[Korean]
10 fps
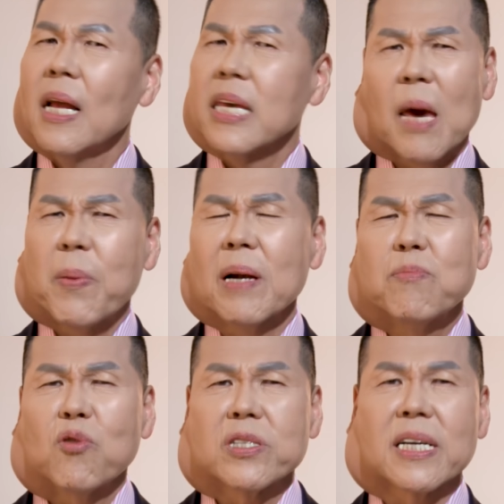예배란
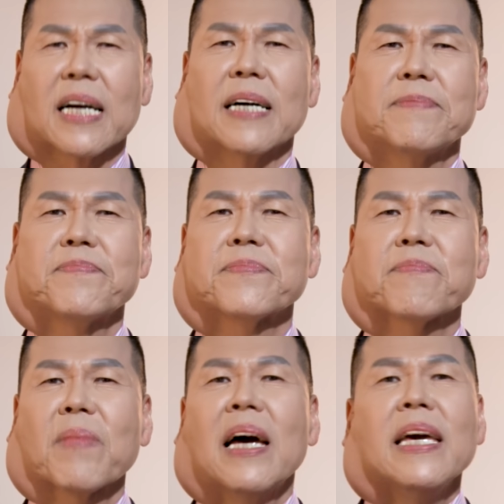무엇인가?
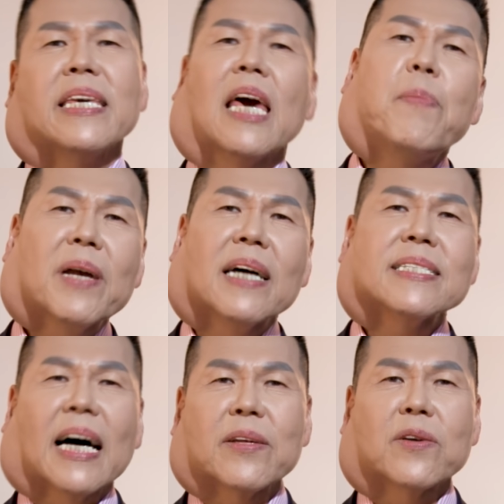예배라는
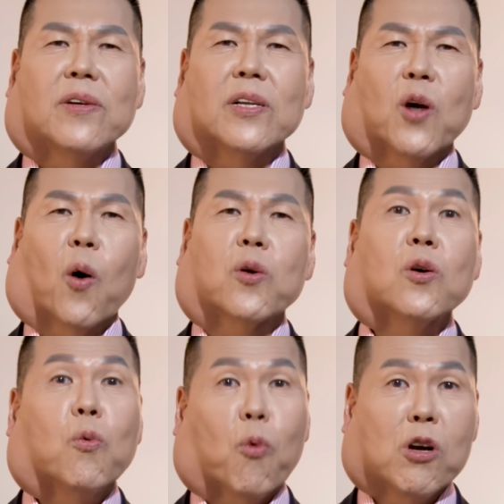단어를
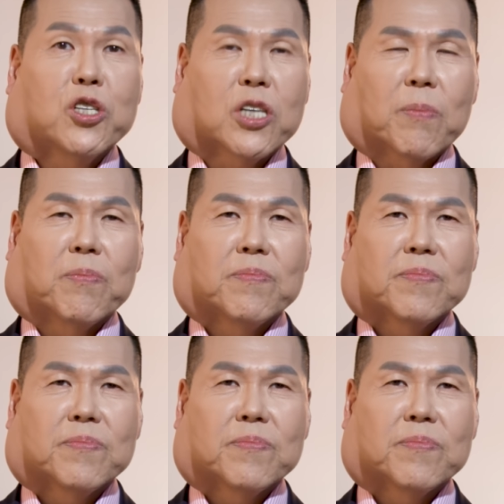영어로 worship,